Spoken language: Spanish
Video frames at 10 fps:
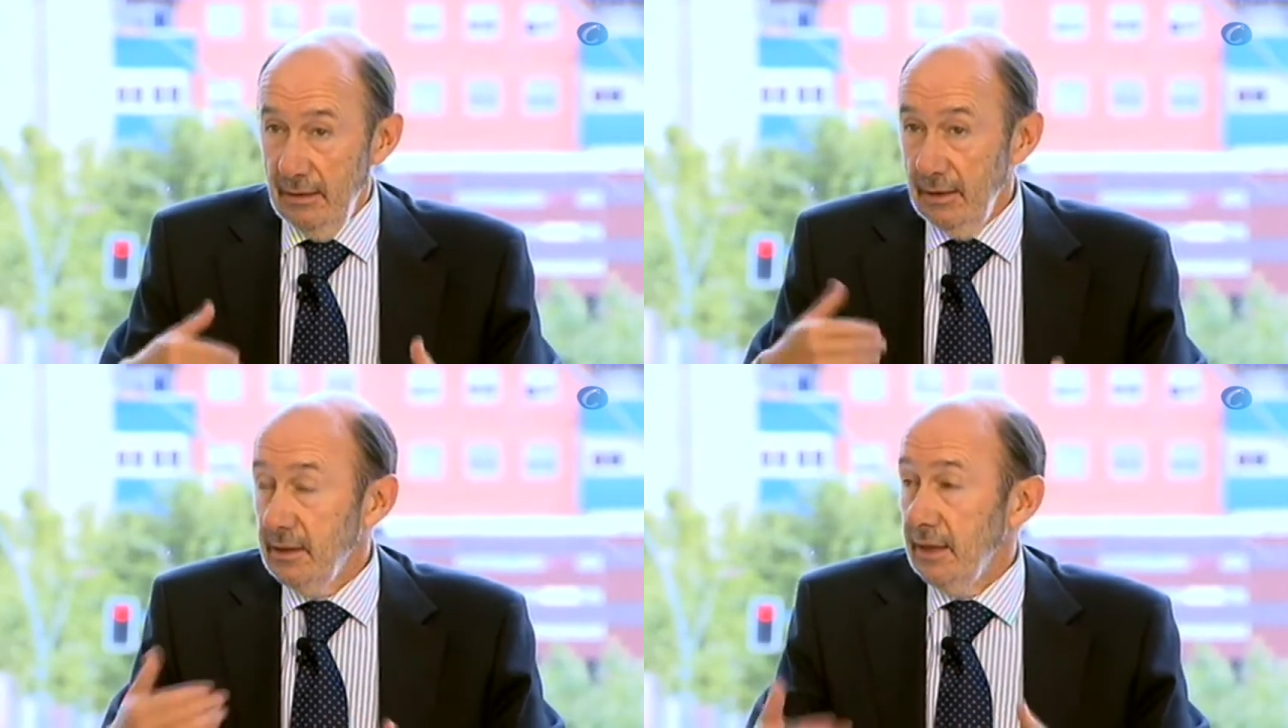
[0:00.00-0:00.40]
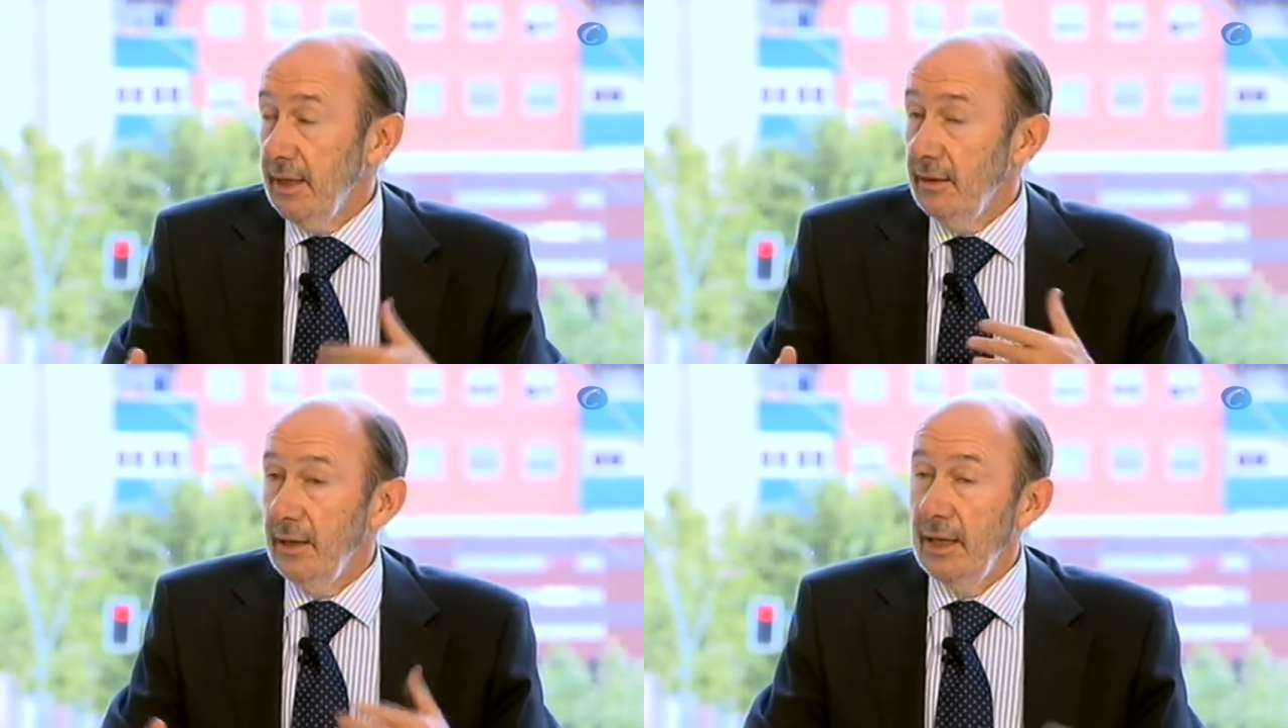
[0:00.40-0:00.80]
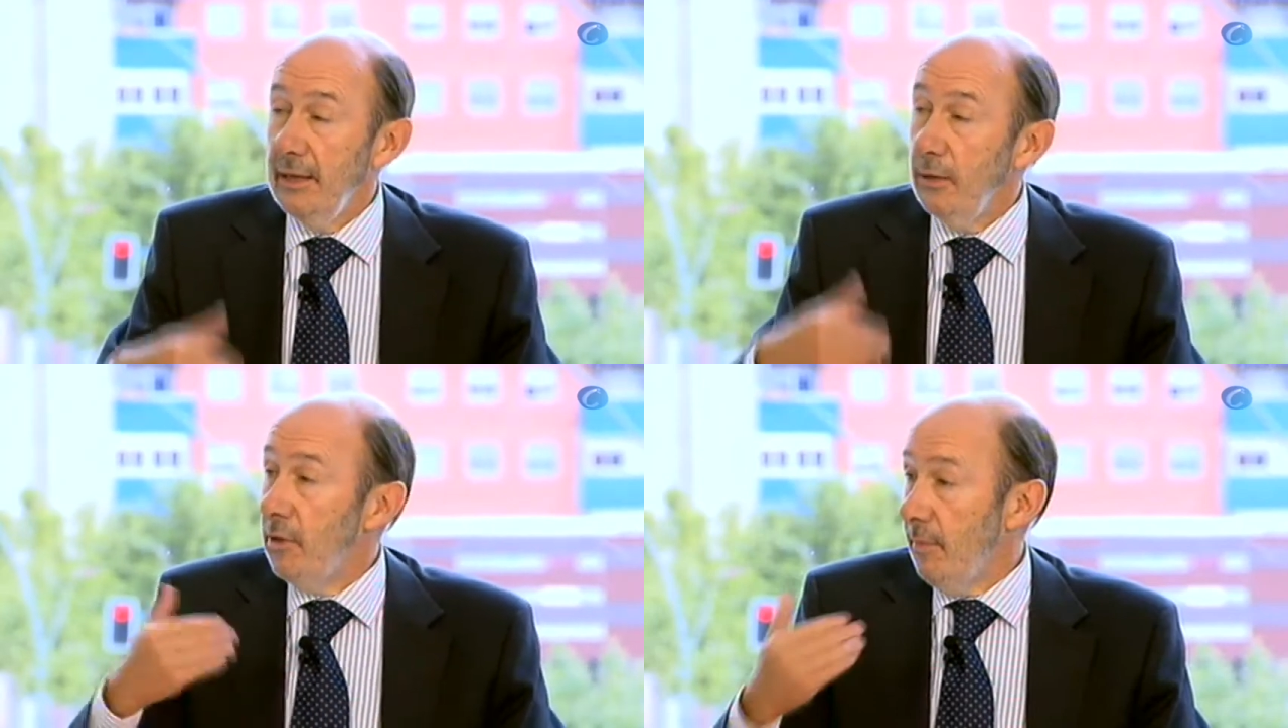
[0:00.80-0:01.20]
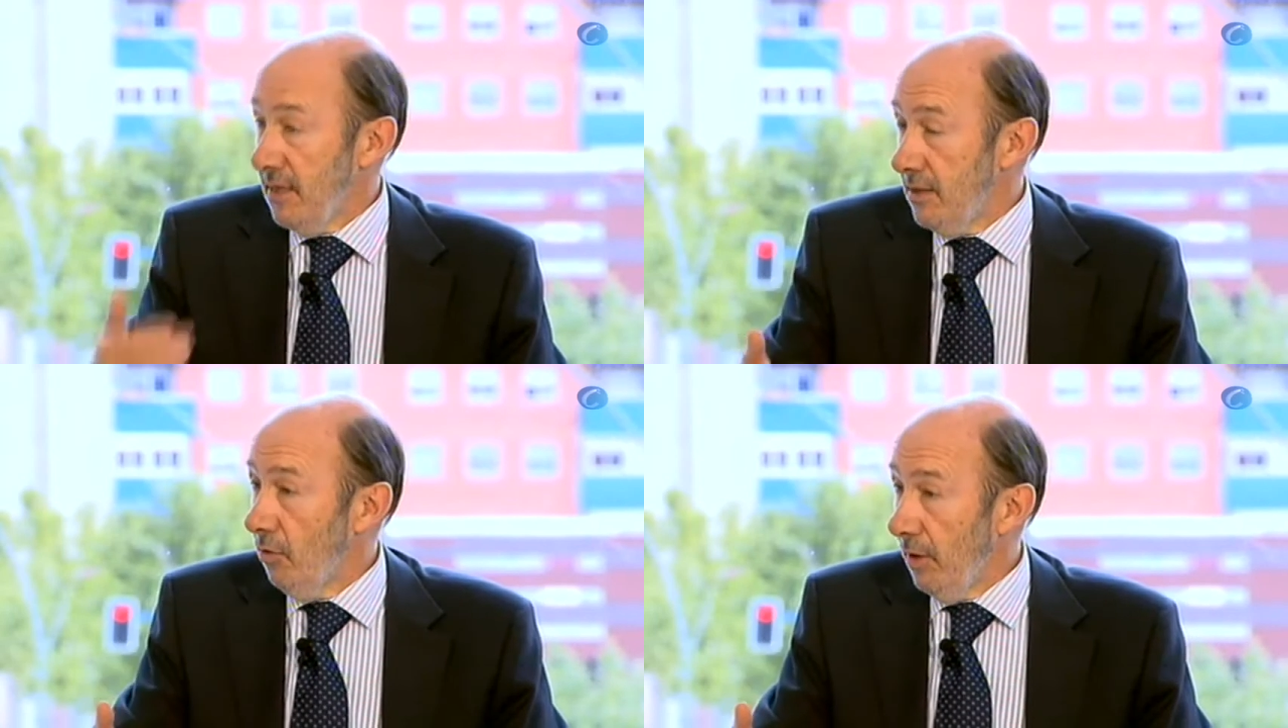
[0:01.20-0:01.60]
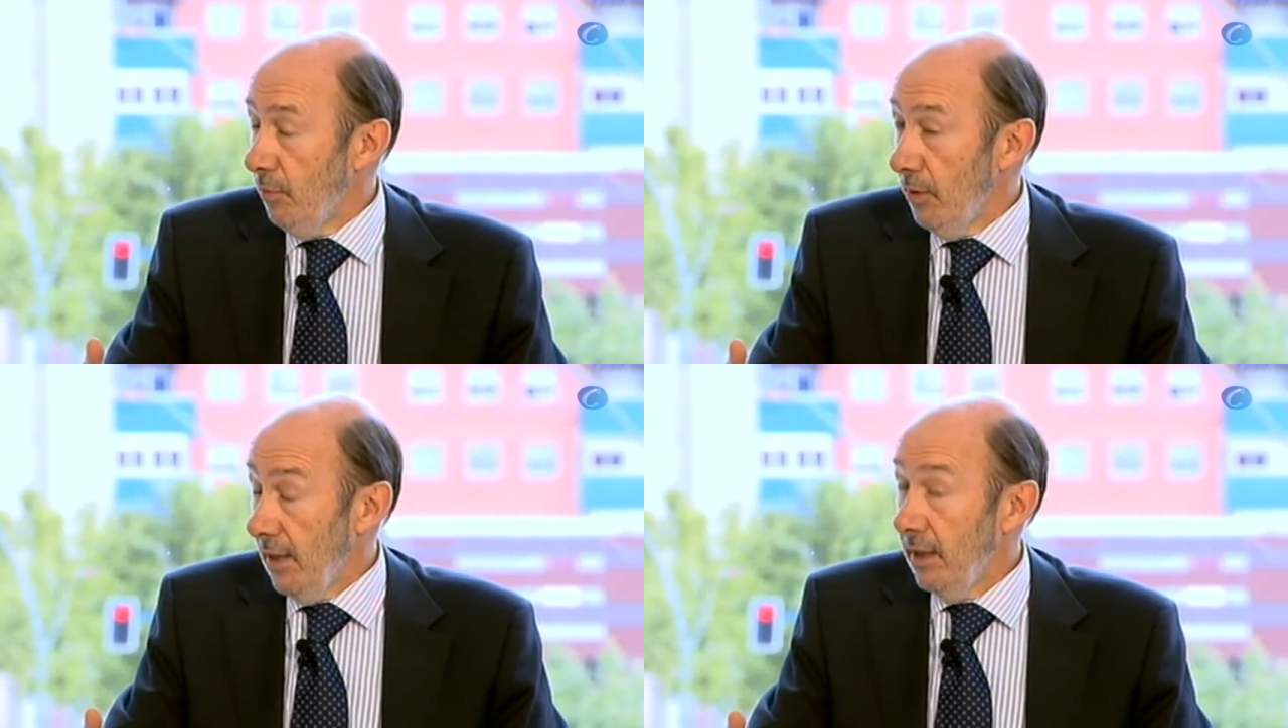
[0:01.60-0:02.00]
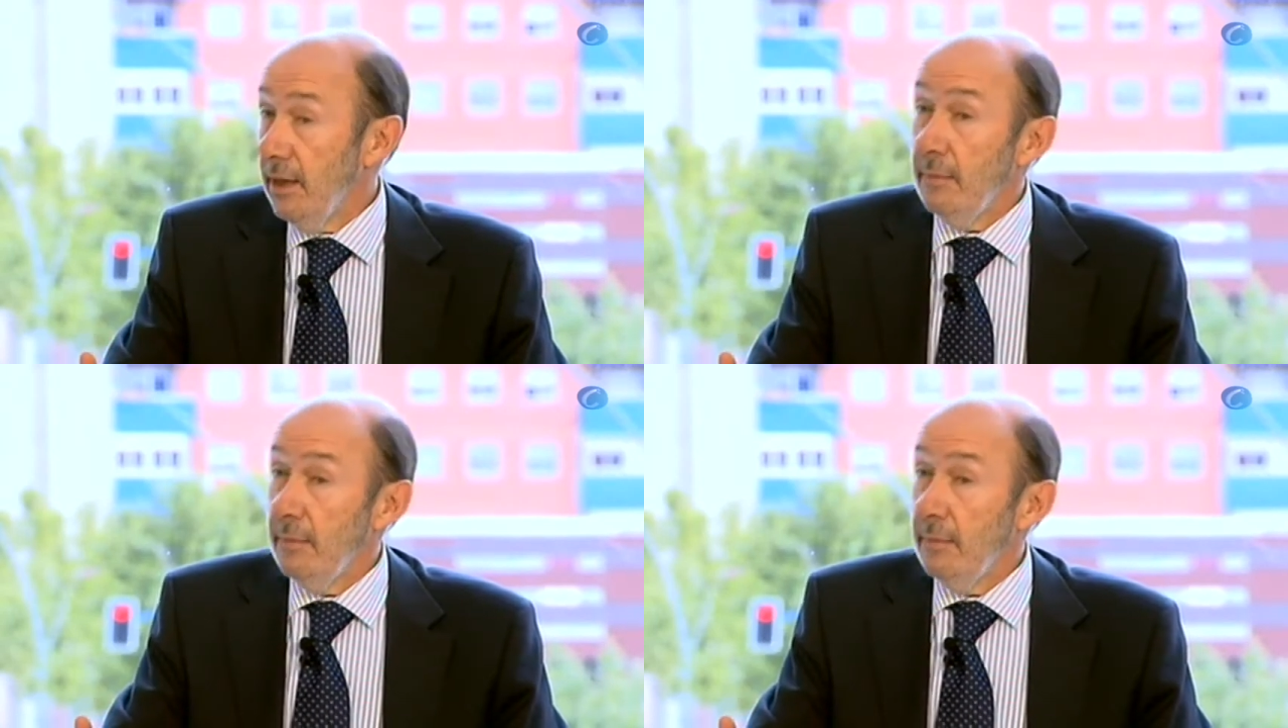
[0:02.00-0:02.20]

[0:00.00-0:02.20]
se endeude más de lo que pueda